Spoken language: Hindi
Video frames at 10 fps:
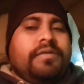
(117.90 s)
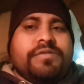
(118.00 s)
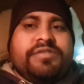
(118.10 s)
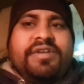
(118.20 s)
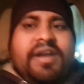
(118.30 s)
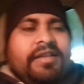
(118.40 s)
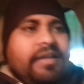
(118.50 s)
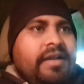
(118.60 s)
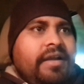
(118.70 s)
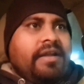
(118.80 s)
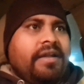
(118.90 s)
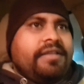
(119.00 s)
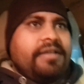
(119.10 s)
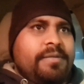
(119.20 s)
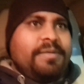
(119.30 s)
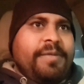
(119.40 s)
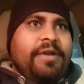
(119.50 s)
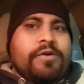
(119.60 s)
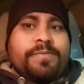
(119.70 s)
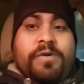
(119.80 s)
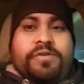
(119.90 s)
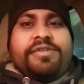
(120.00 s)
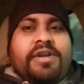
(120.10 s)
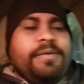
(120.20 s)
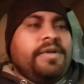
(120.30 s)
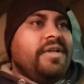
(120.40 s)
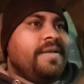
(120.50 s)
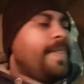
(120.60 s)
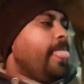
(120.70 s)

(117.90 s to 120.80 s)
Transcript: उसी आधे घंटे के अंदर में मेरे को पहुंचना भी है